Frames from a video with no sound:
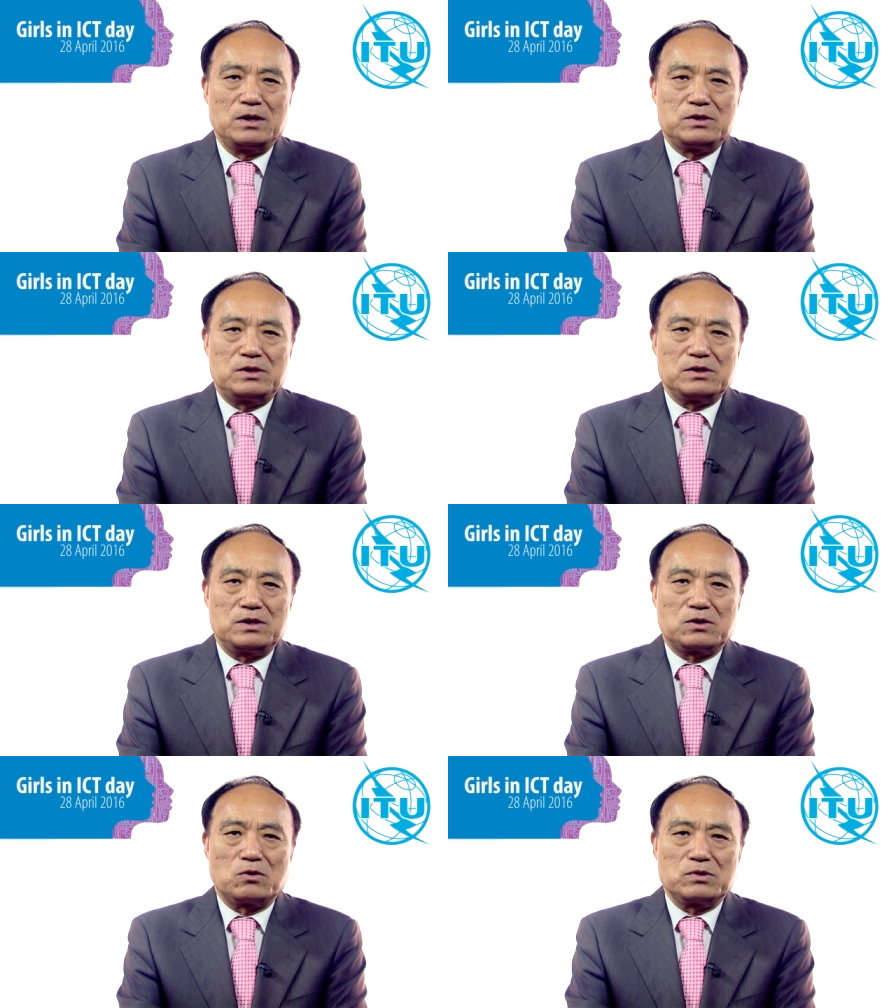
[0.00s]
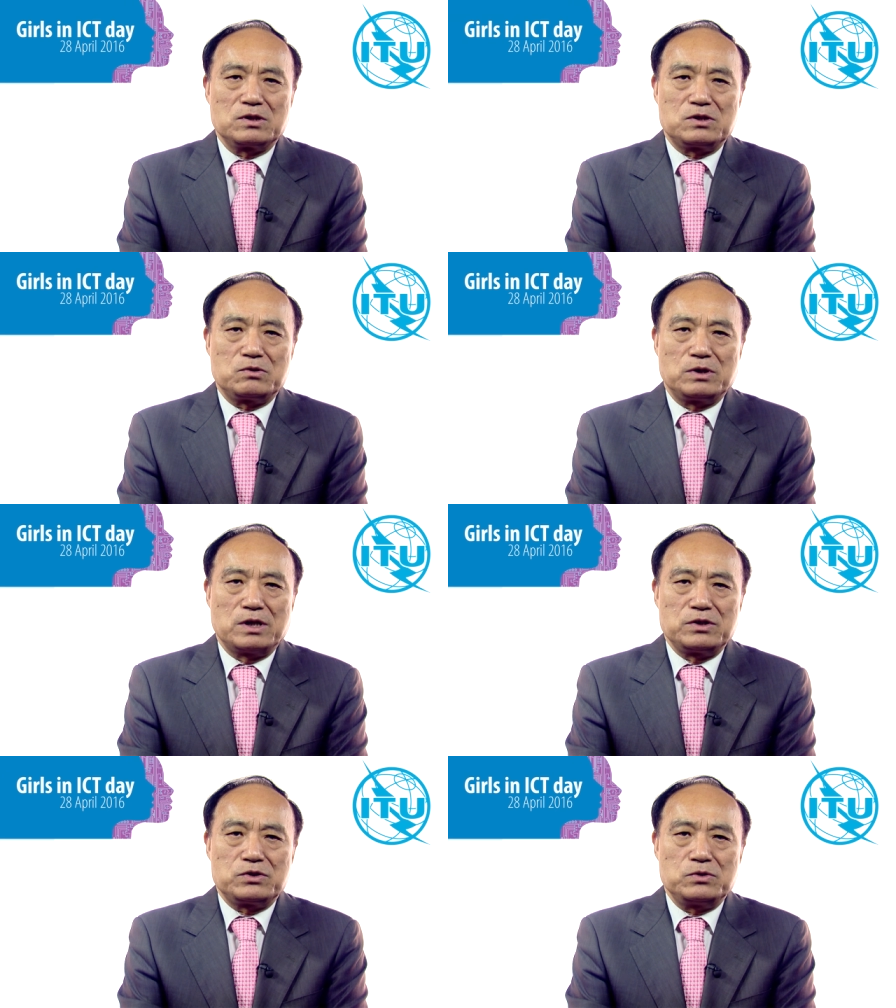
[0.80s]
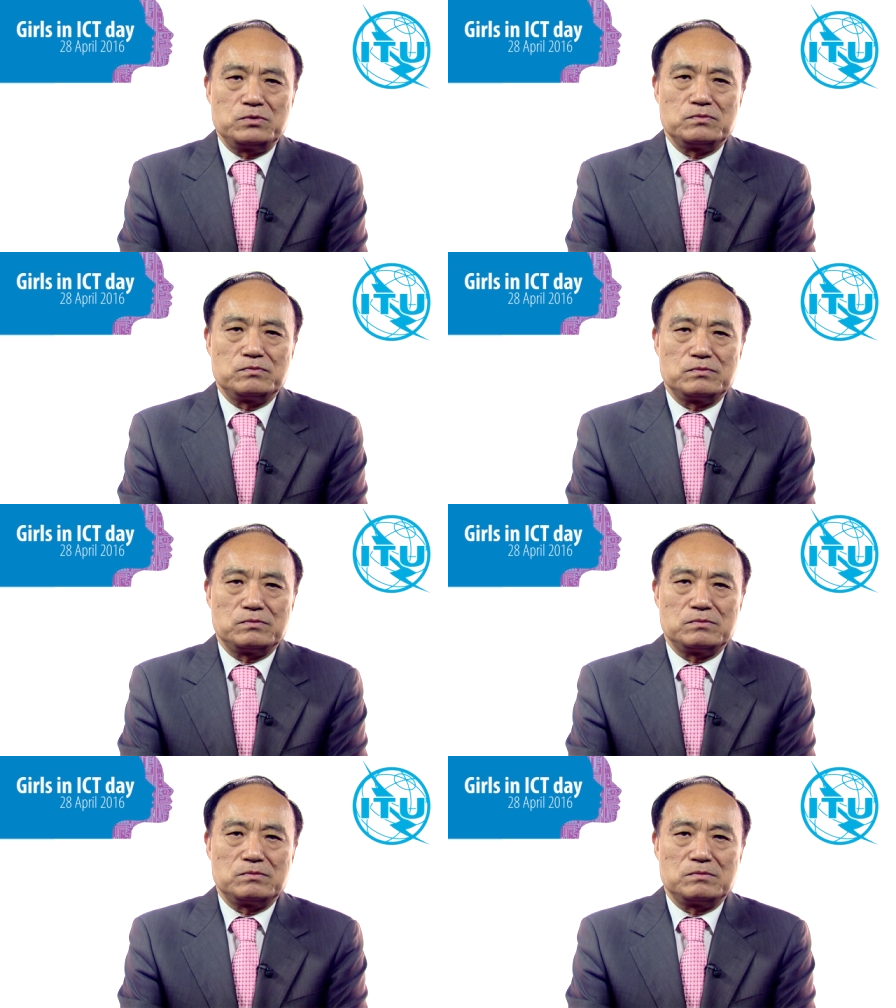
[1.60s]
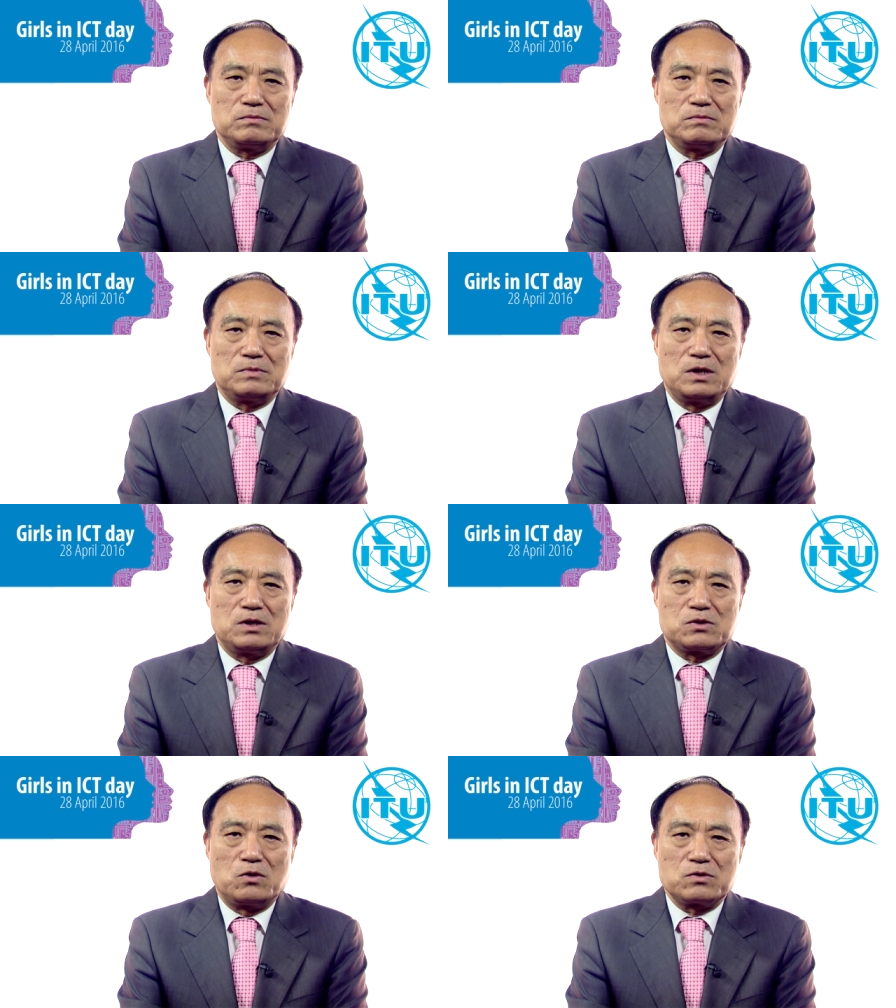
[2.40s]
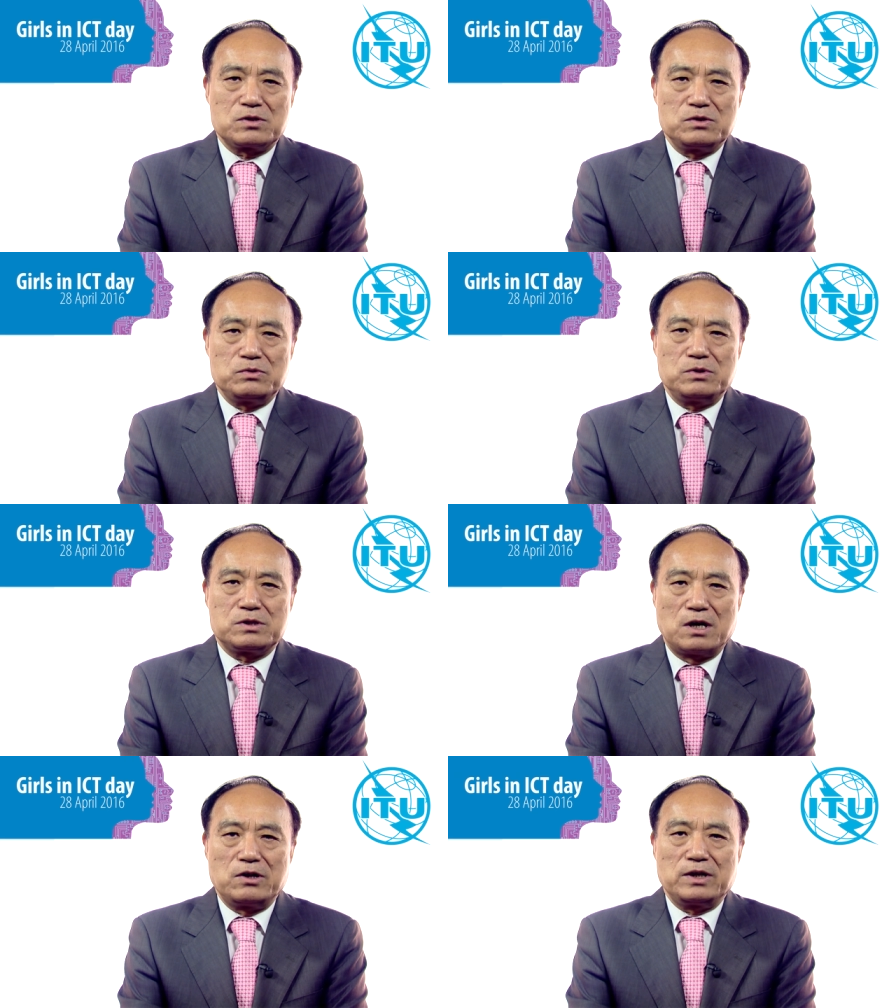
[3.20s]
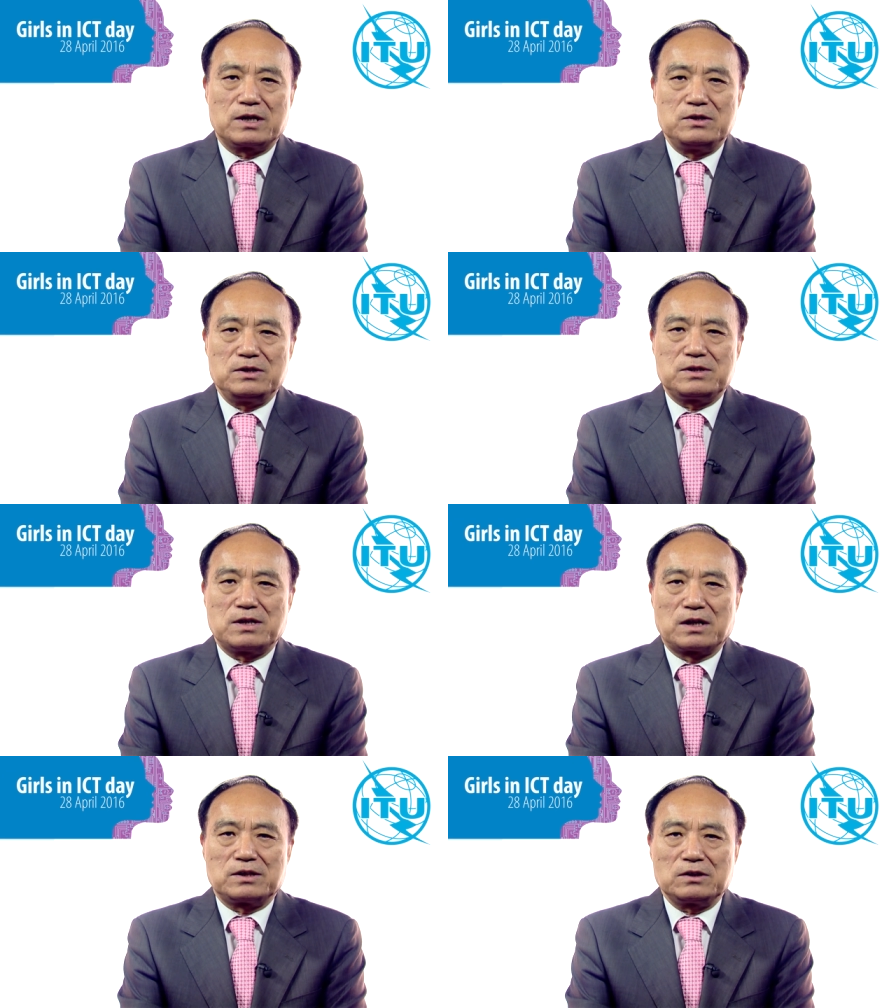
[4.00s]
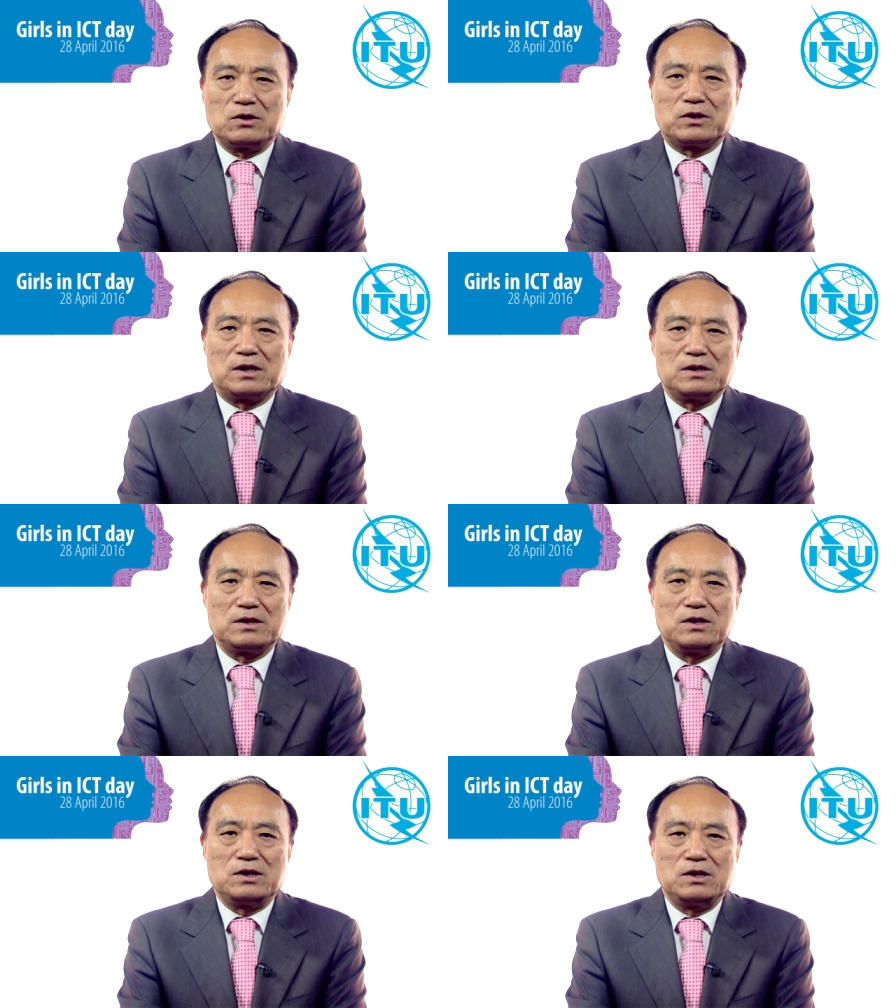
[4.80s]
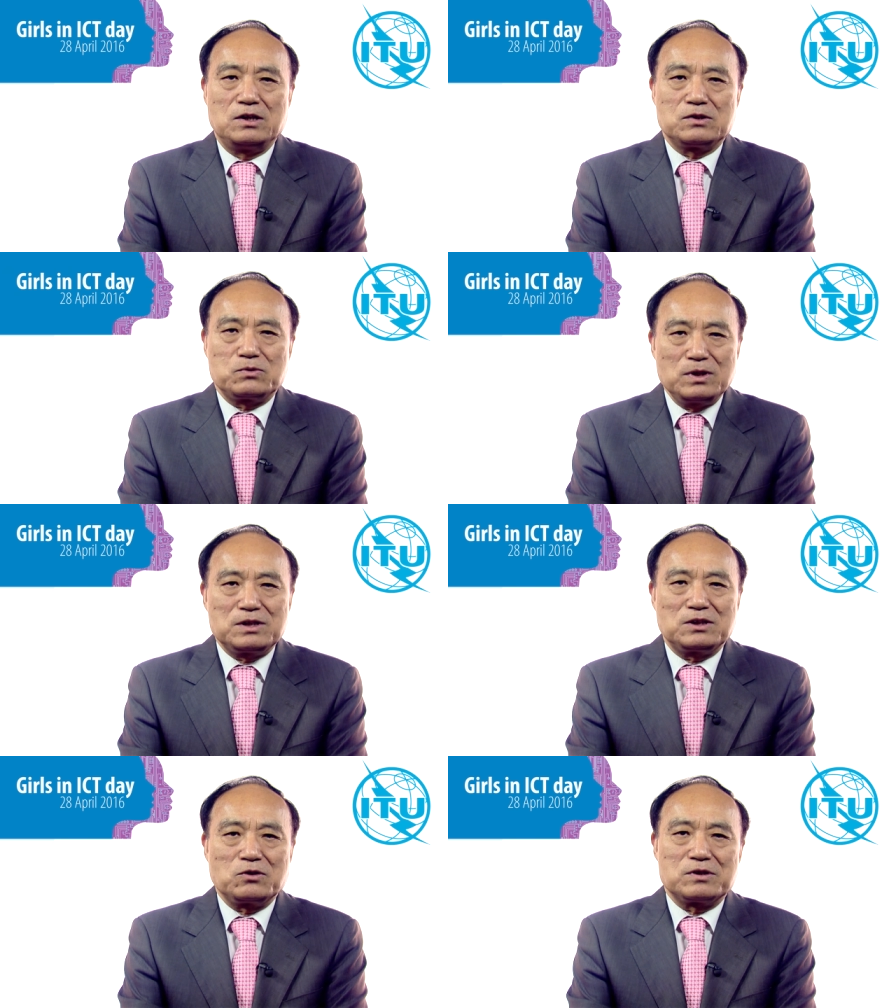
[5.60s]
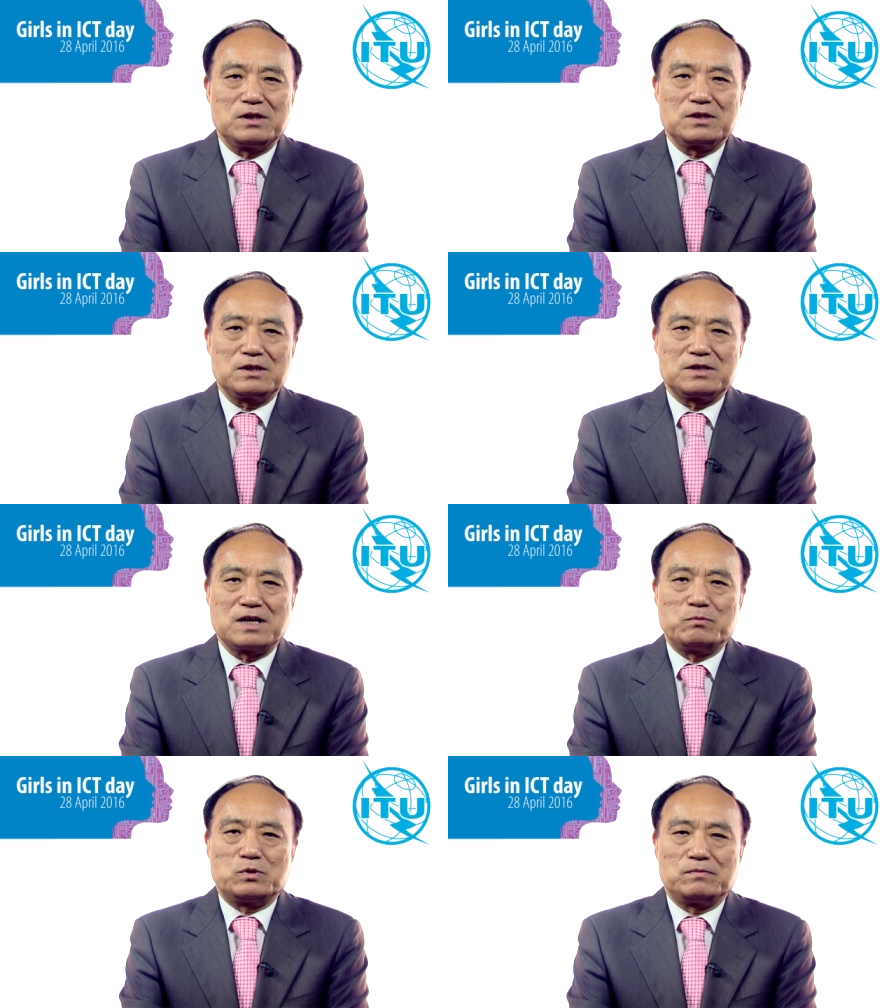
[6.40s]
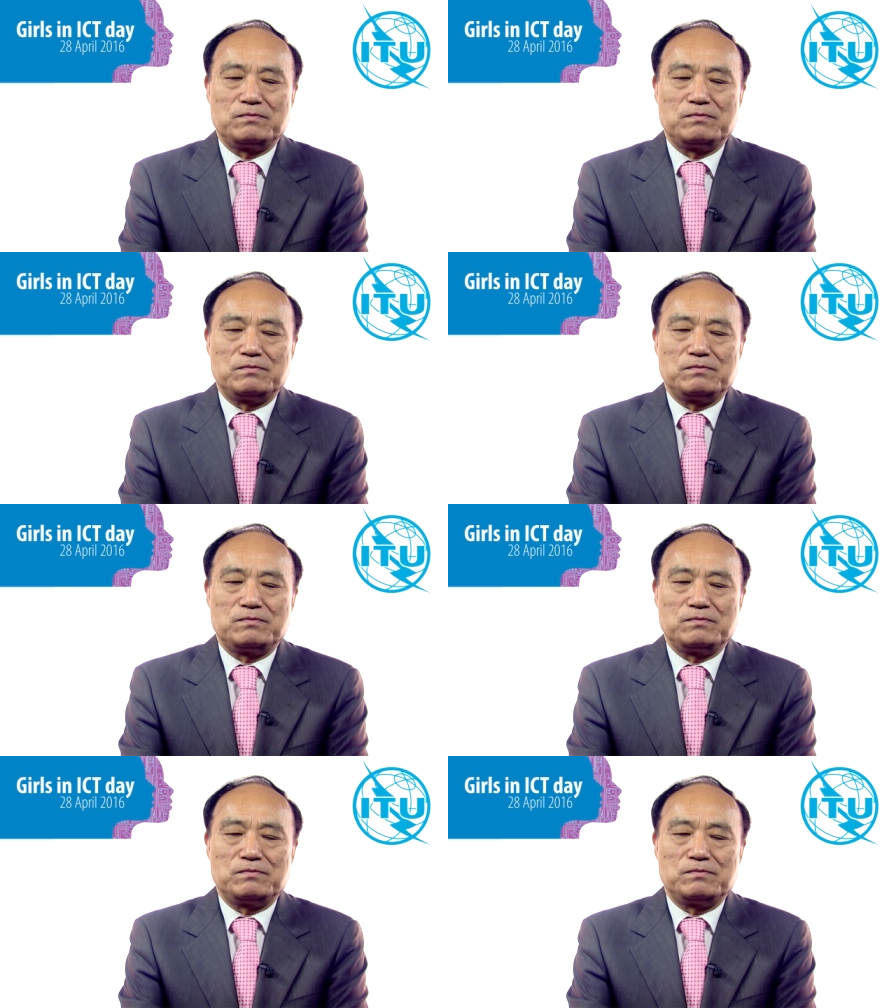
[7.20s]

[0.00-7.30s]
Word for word: 信息通信技术研究从事于人类可以想象到的。最激动人心的项目。